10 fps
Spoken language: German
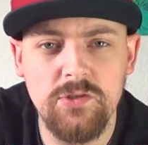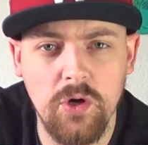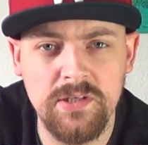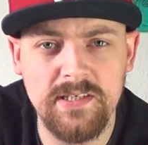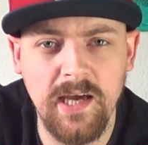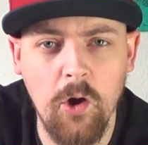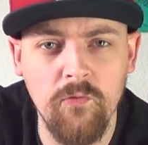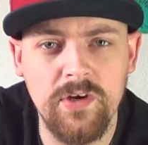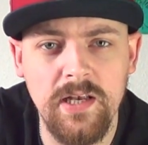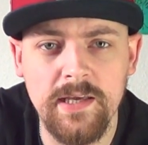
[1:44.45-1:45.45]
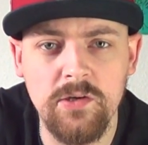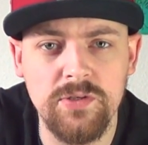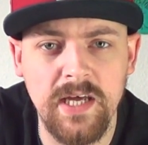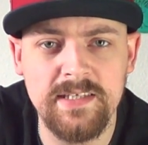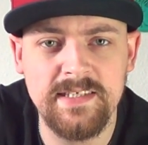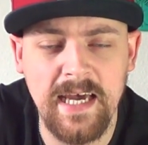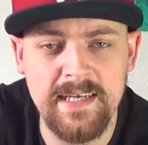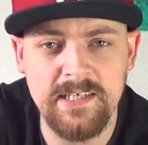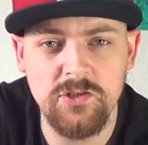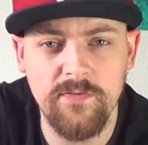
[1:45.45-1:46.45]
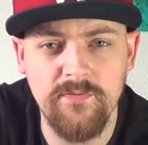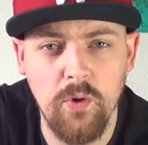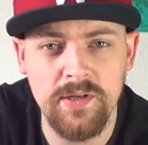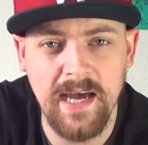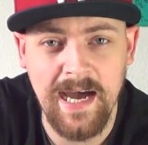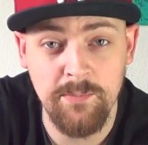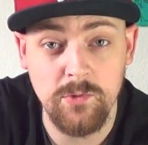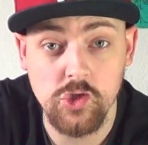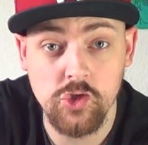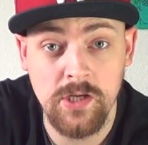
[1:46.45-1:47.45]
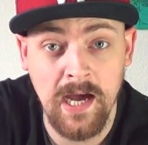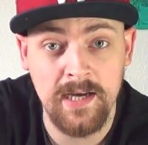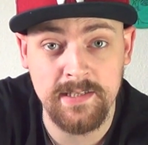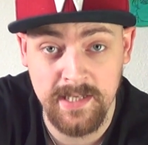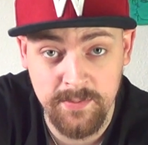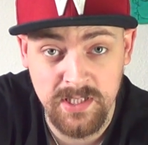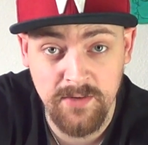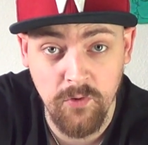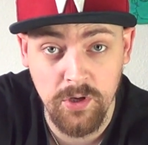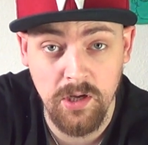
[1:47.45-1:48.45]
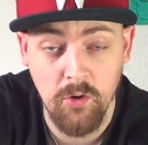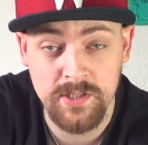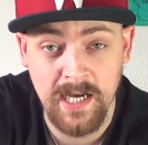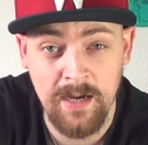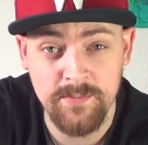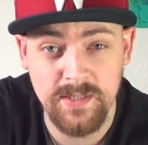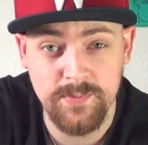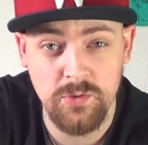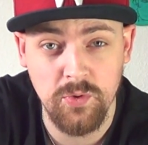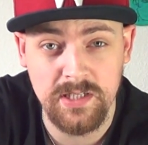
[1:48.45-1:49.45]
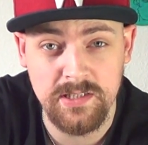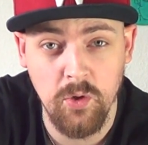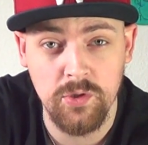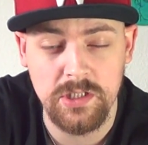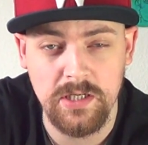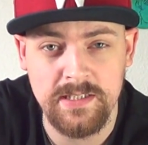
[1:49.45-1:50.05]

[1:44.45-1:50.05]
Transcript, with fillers: Dort draufklicken und dann seid ihr sofort am Start. In dem Sinne, Freunde, heute Abend 17 Uhr geht's los.